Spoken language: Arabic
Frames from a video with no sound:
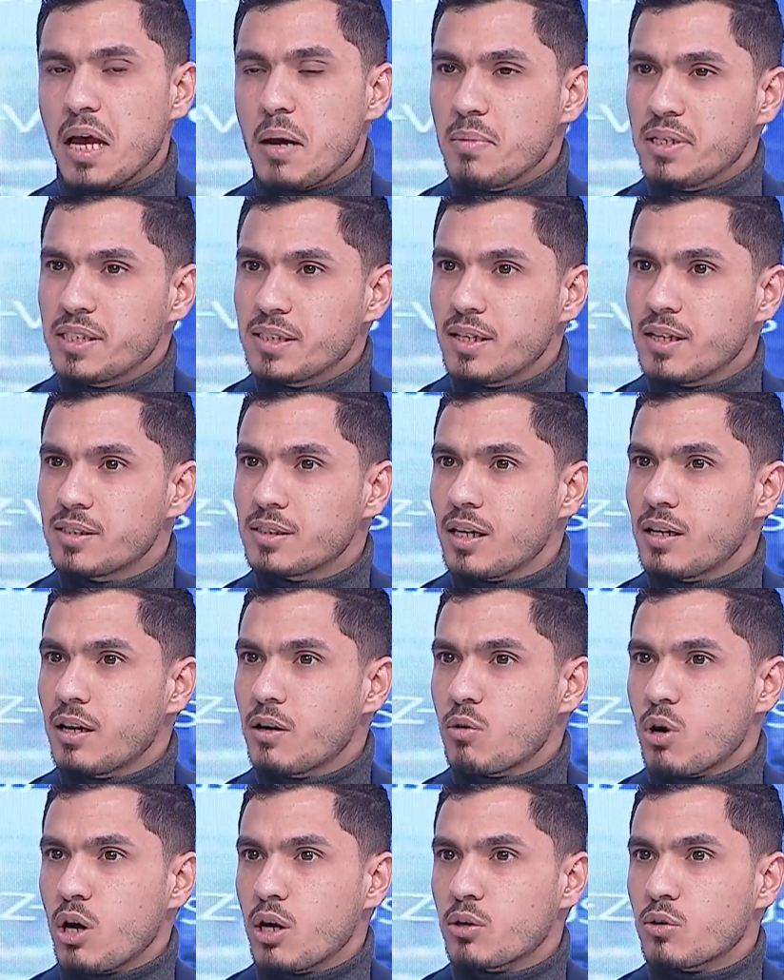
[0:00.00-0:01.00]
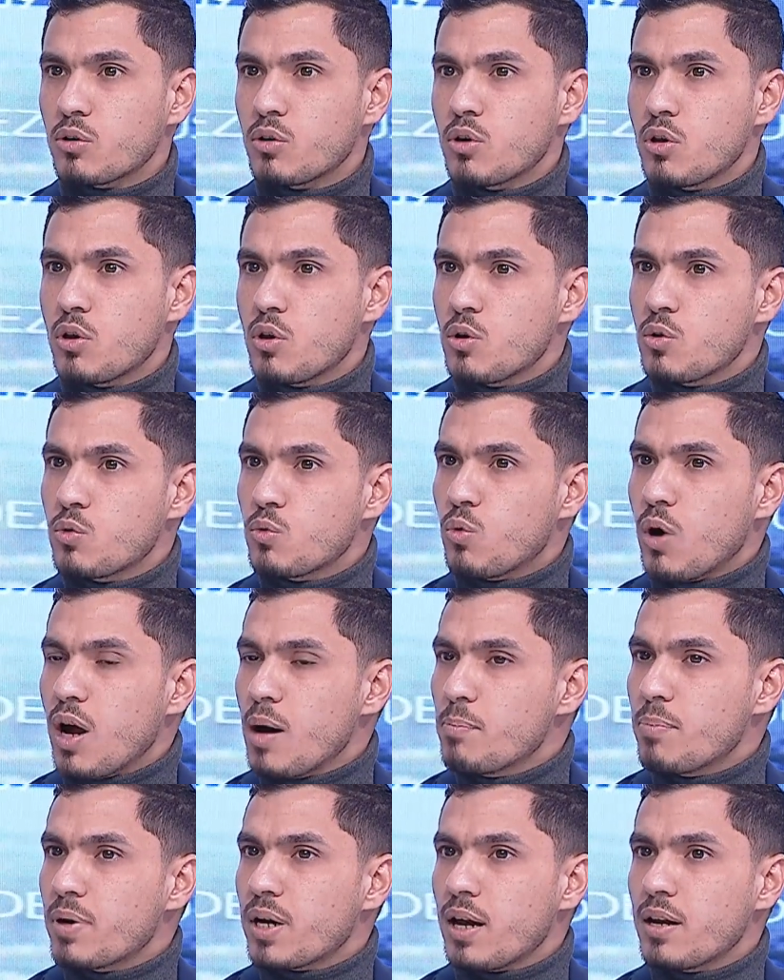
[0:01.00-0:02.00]
اعمل السياسة على روحك
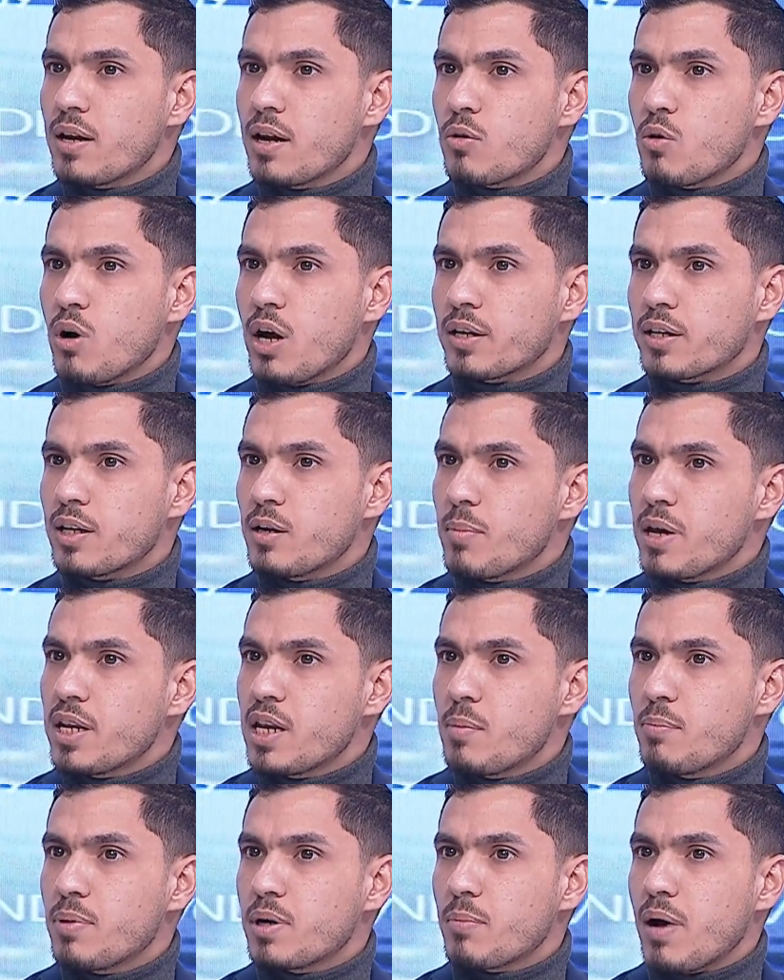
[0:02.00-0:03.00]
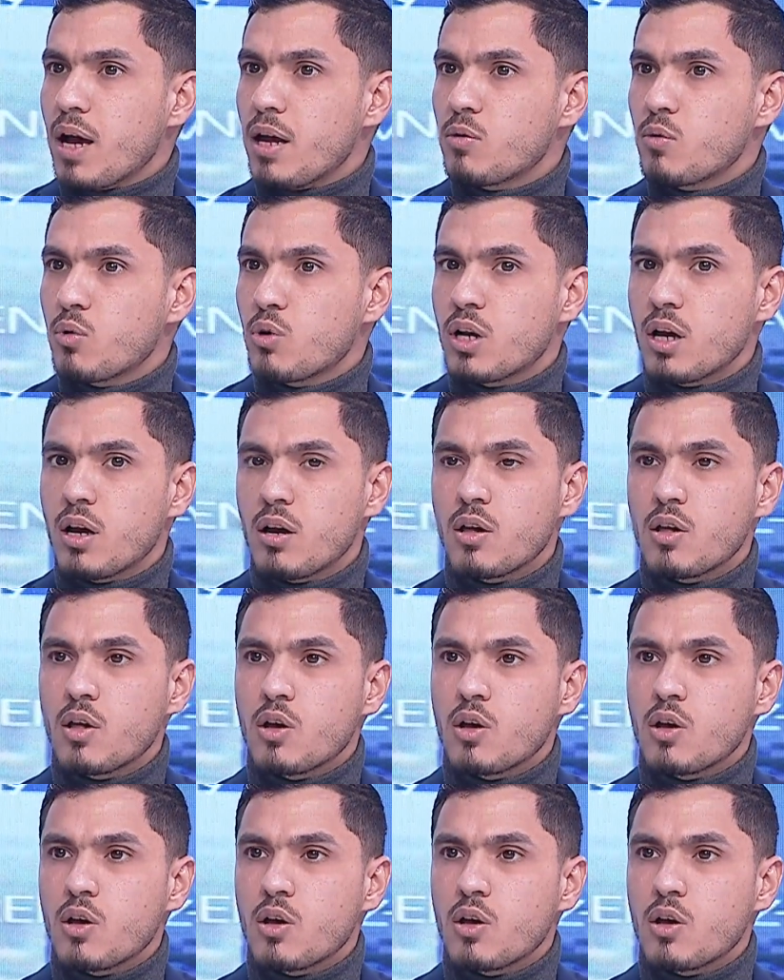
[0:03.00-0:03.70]
وعبر على روحك المنابر محلولة